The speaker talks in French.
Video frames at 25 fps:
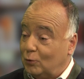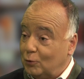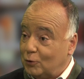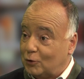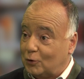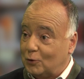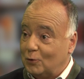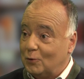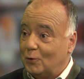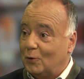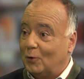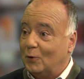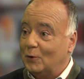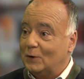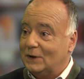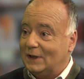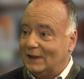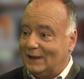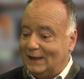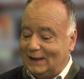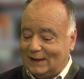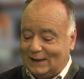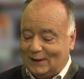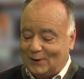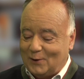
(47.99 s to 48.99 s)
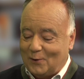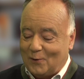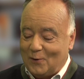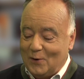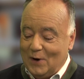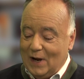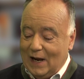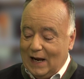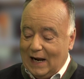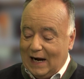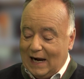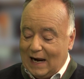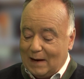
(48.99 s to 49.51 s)
toujours aux éditions
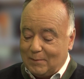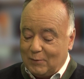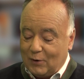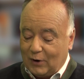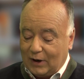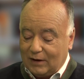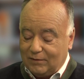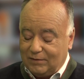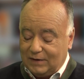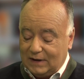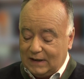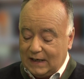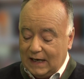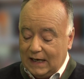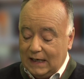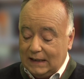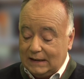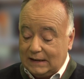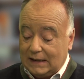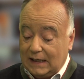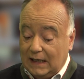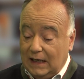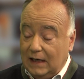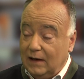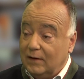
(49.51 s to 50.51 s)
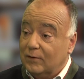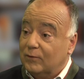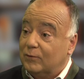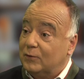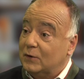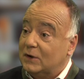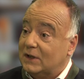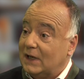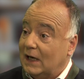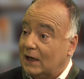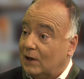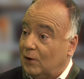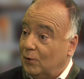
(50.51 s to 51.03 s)
laboré Fides, et
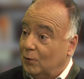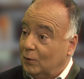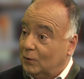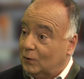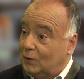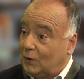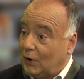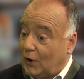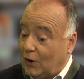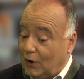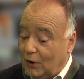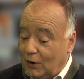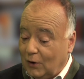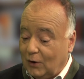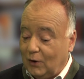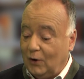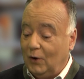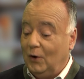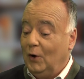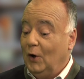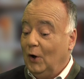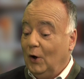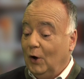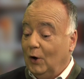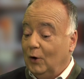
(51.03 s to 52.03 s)
vous êtes l'auteur